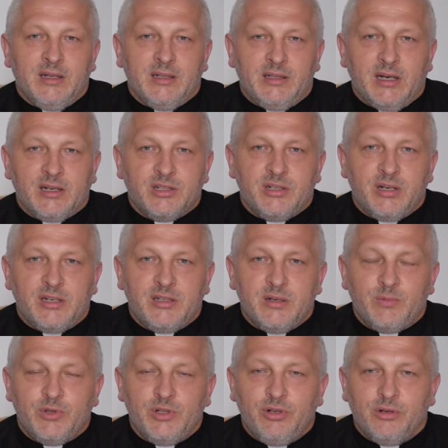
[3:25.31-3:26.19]
Tak trzeba
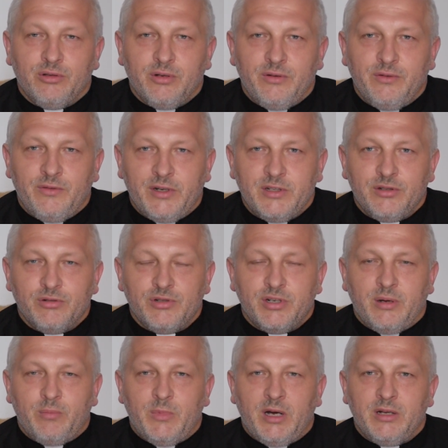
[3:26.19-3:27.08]
się przygotowywać do
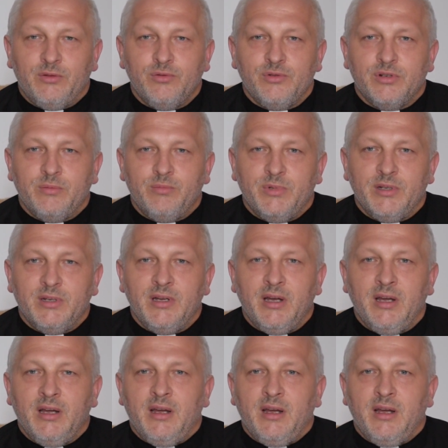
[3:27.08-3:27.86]
szabatu, żeby